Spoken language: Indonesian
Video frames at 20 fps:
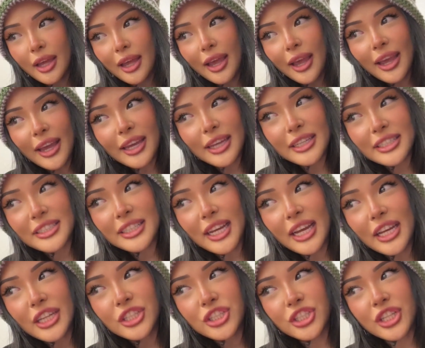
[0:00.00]
Zayn Malik
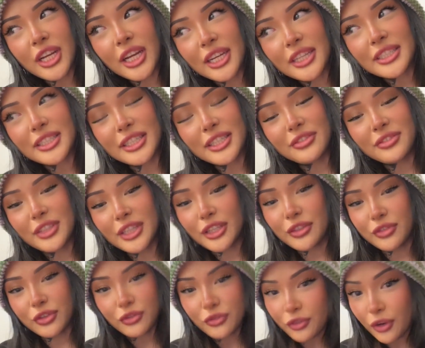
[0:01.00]
di Instagram
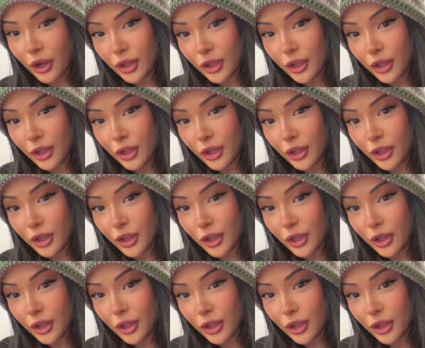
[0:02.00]
pribadinya.